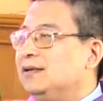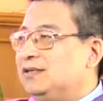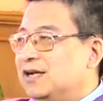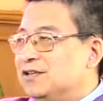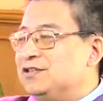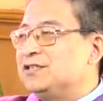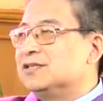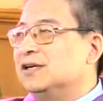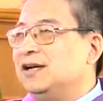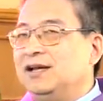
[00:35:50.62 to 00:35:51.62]
人
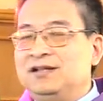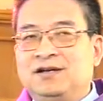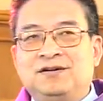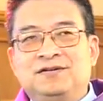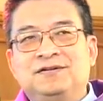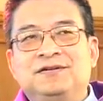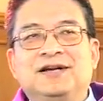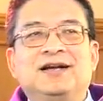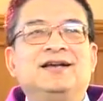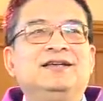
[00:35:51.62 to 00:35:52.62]
子和镰刀。
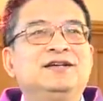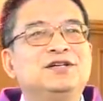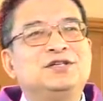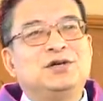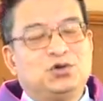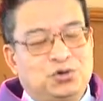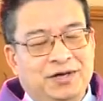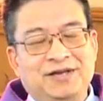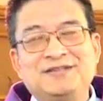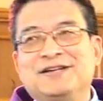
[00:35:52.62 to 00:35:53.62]
一个是
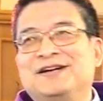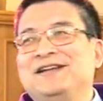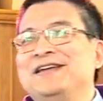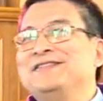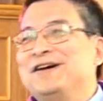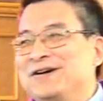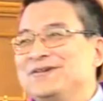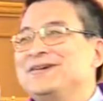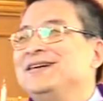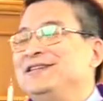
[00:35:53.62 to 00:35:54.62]
锤子和镰
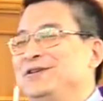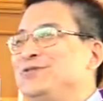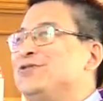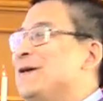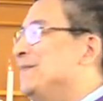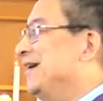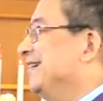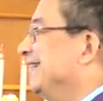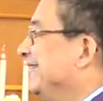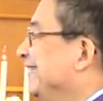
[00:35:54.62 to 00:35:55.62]
刀，你选吧。